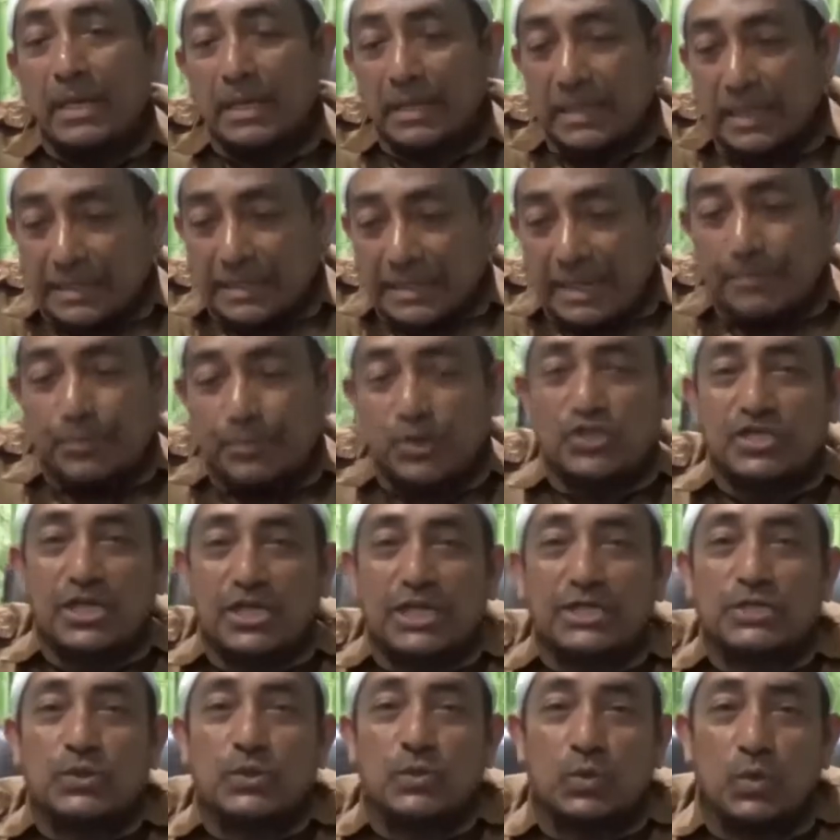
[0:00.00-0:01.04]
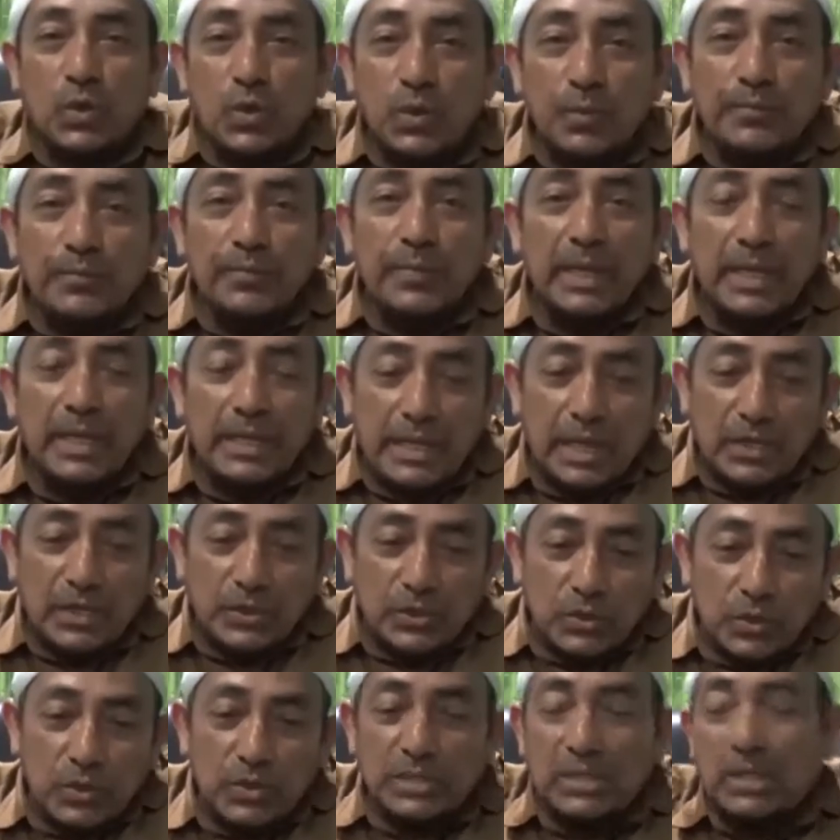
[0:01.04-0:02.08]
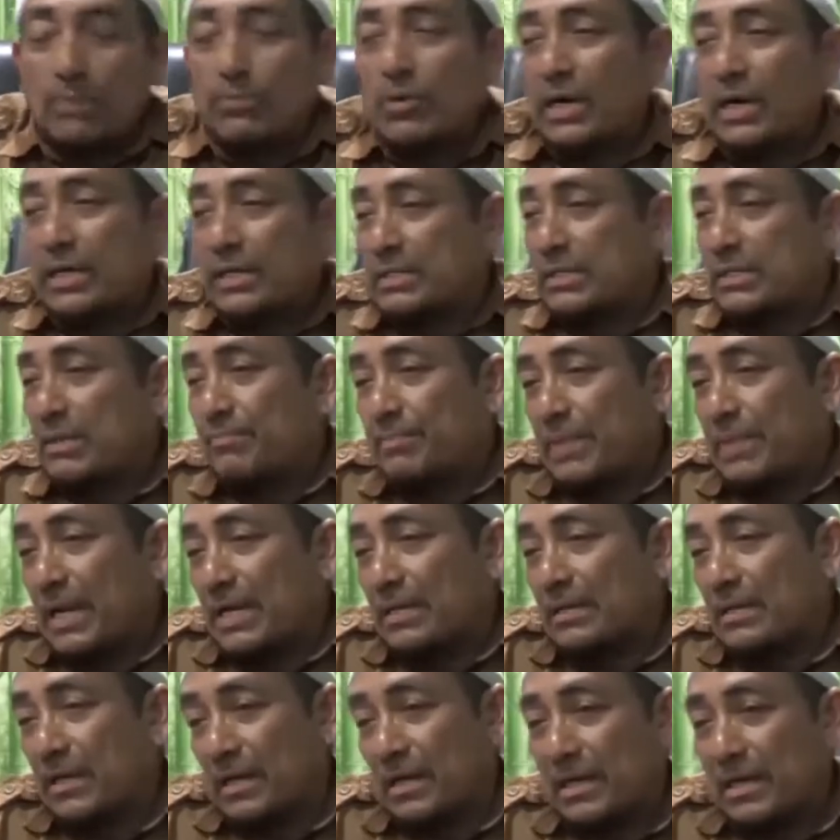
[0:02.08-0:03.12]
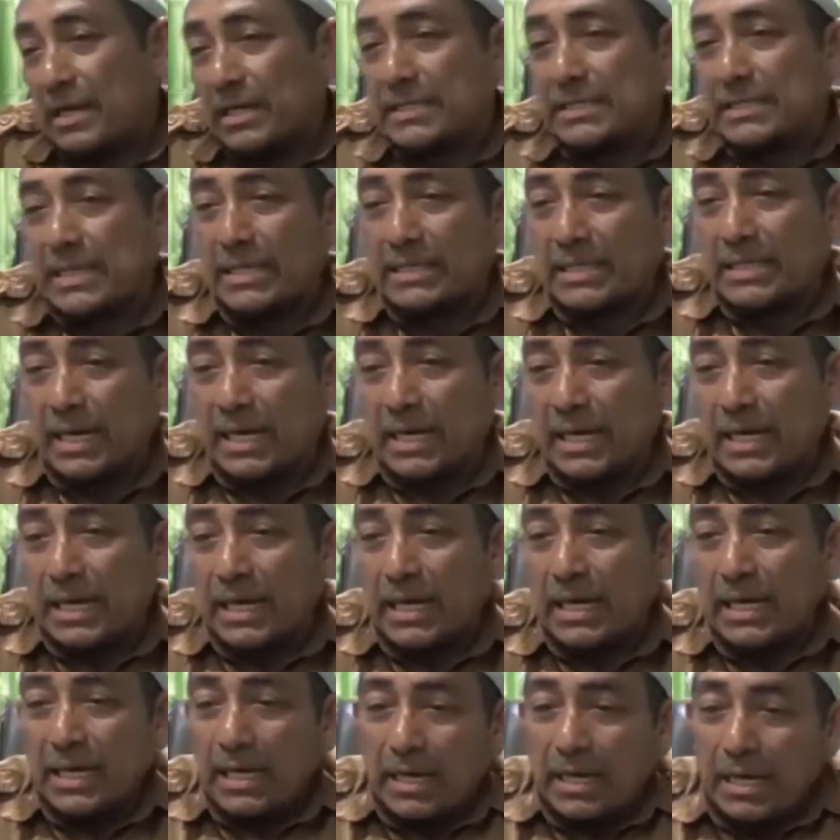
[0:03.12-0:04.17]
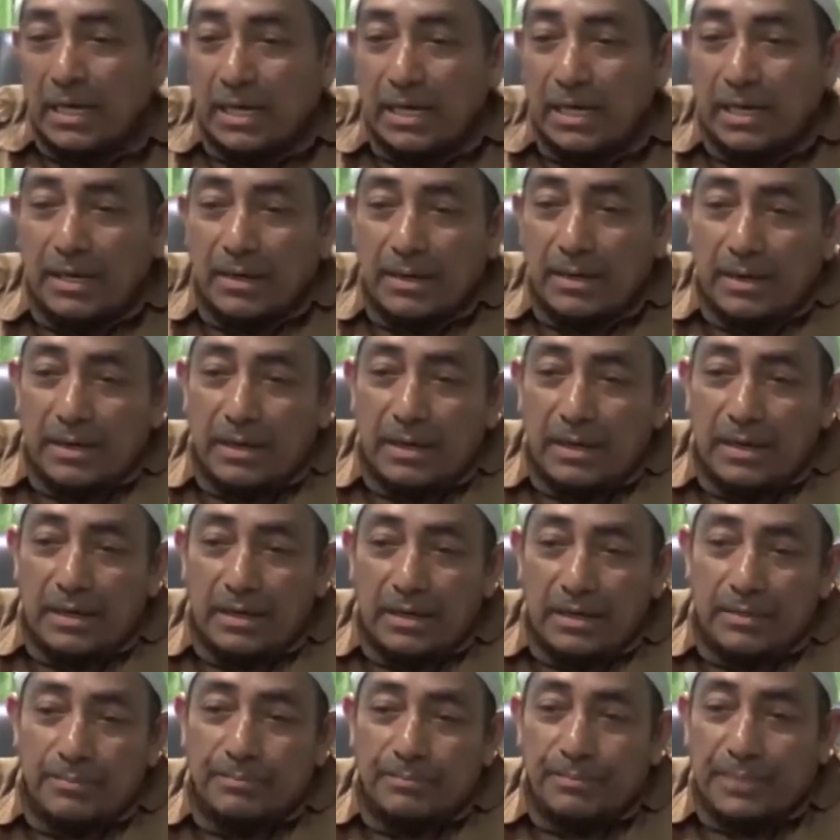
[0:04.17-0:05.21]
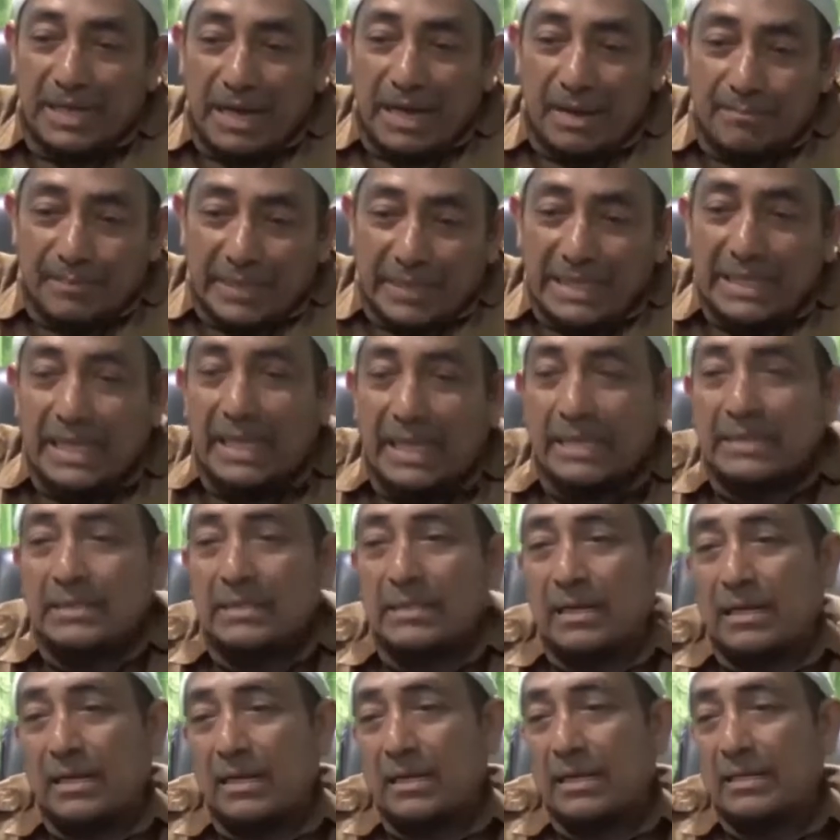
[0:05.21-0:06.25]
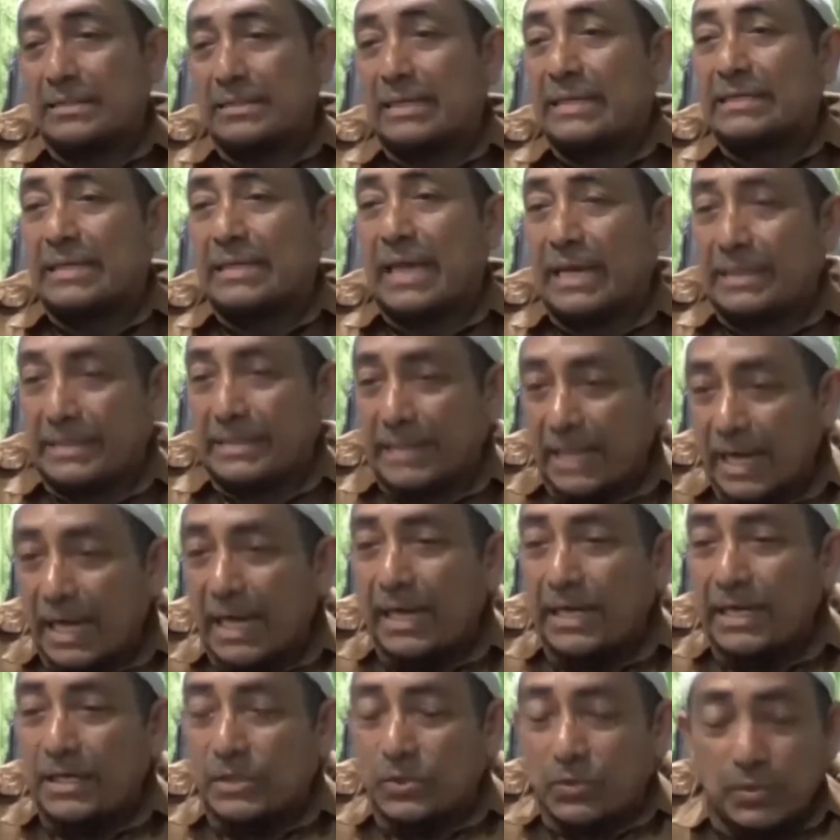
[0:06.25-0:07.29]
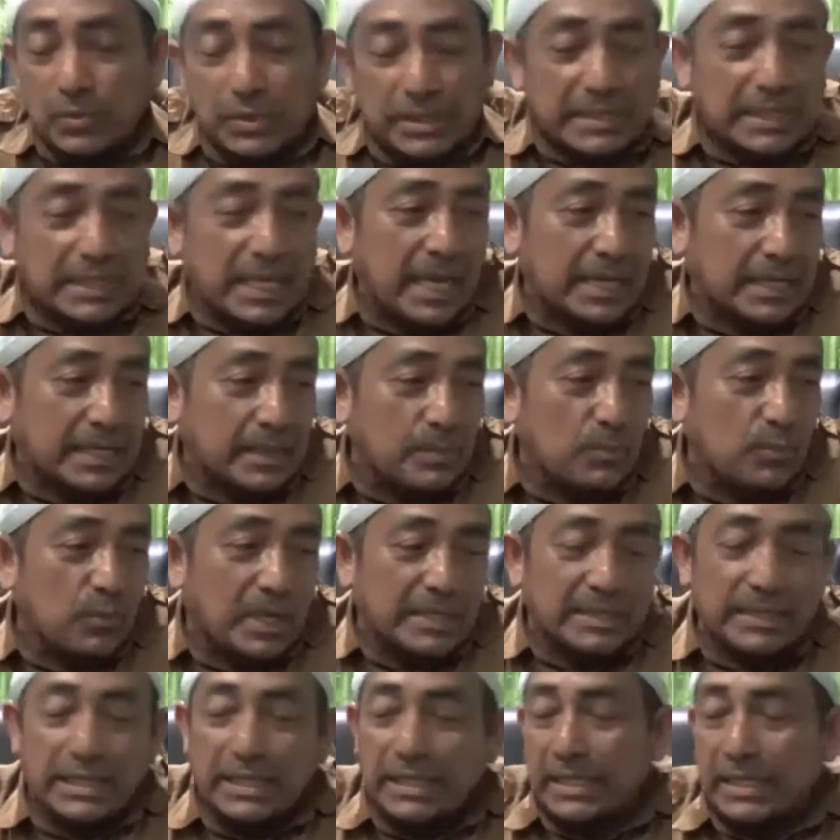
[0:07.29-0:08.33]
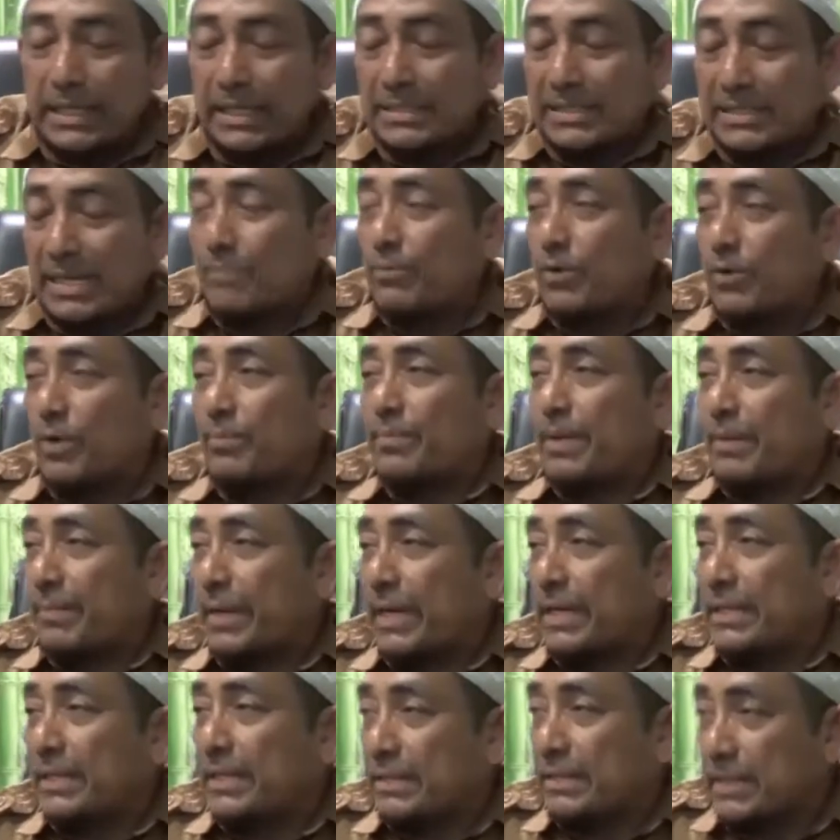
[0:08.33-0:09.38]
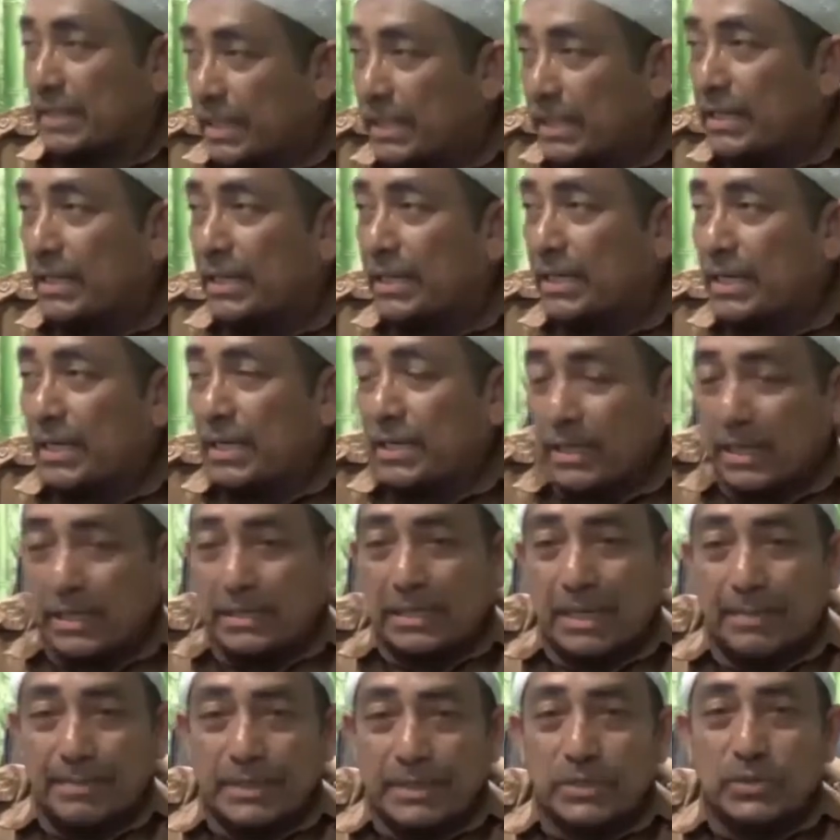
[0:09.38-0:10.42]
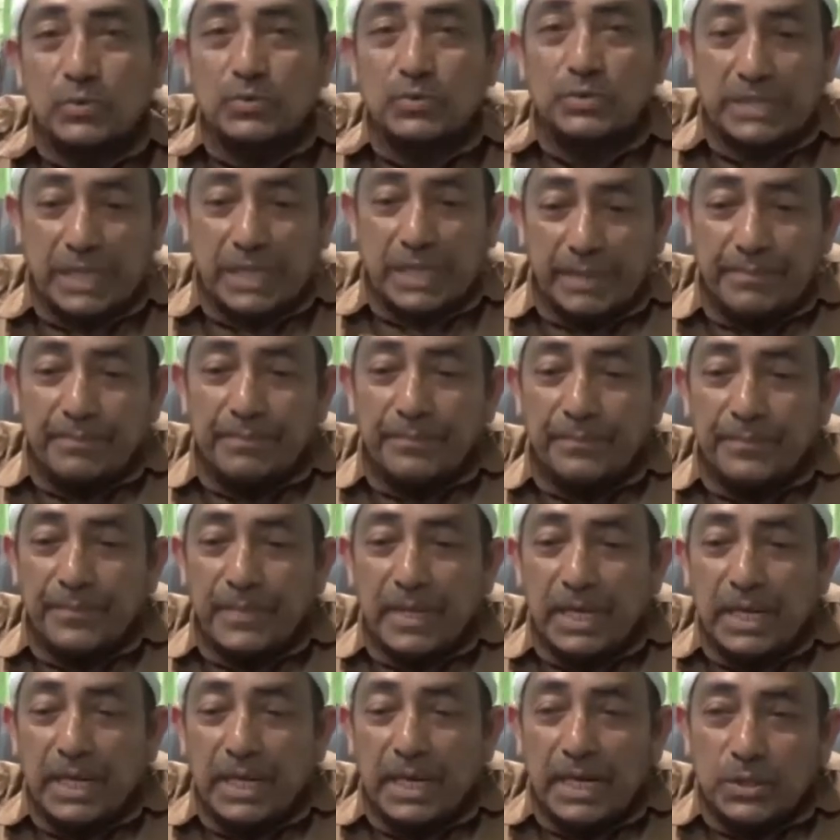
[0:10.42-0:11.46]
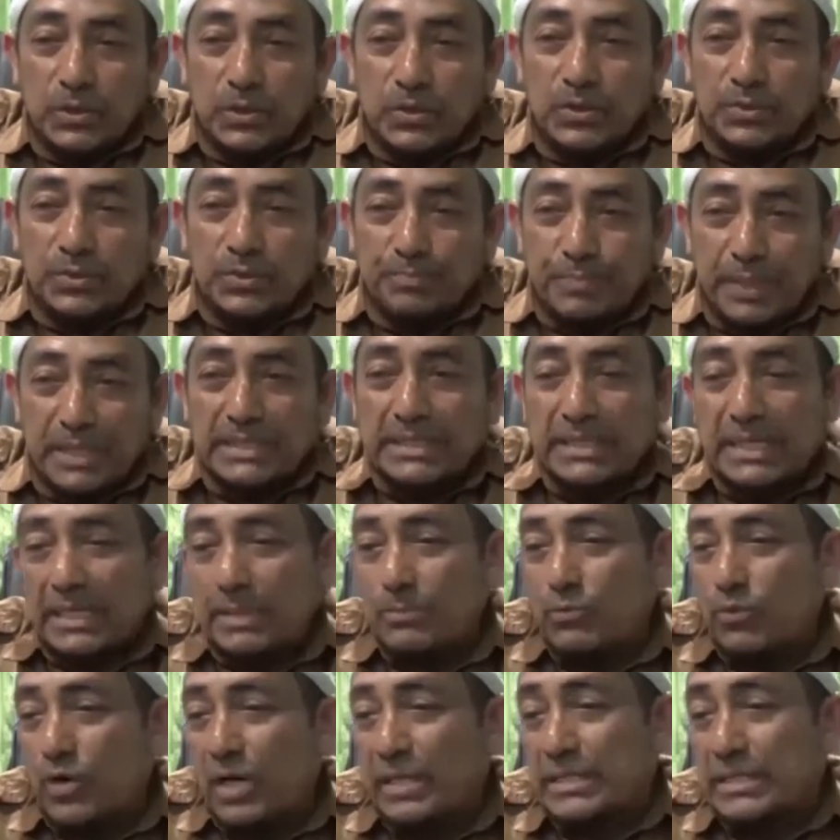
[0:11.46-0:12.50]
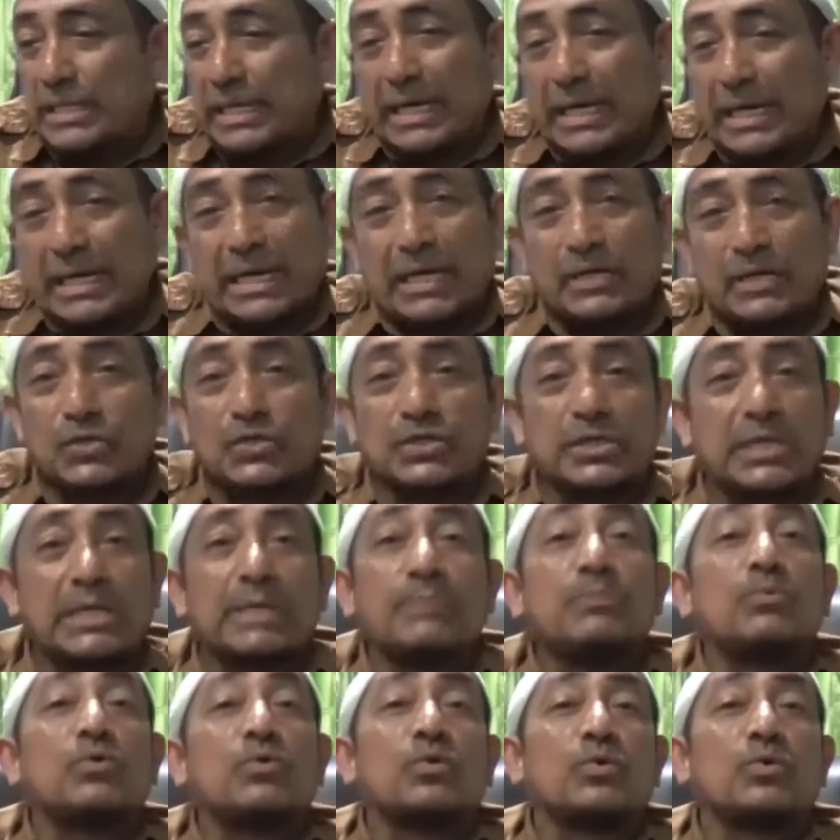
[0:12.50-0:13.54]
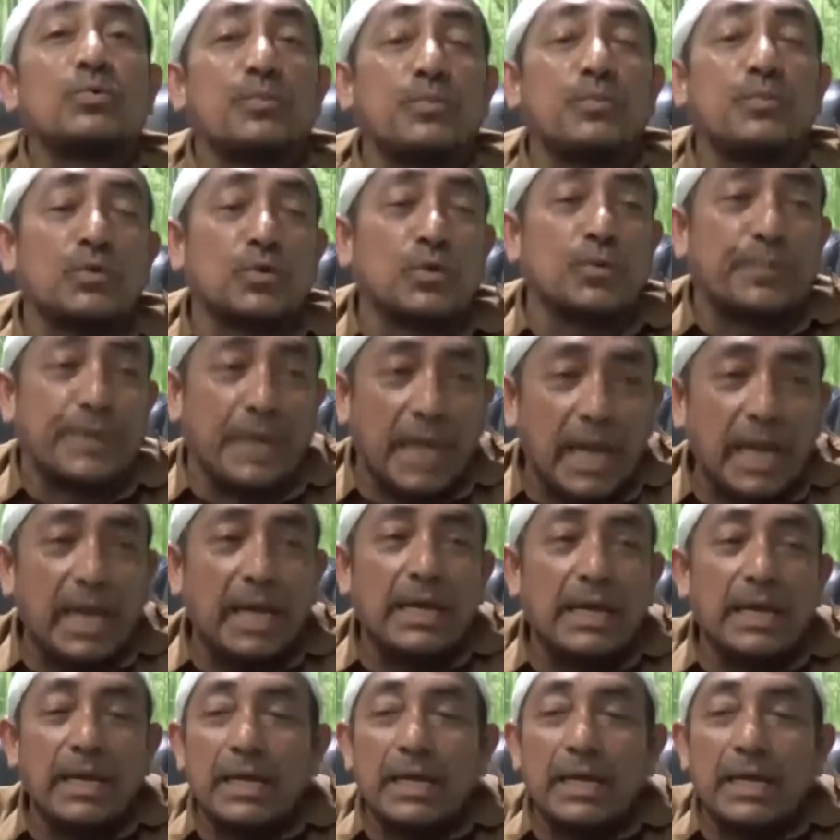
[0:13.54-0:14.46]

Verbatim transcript: kita proses hukum, langsung kita buat ke tempat uh, eh, isahnya uh, eh, pengambilan uh, dendanya itu kita akan buat di Satpol PP nanti. Kita bentuk tim itu per sekali buang rp ribu rupiah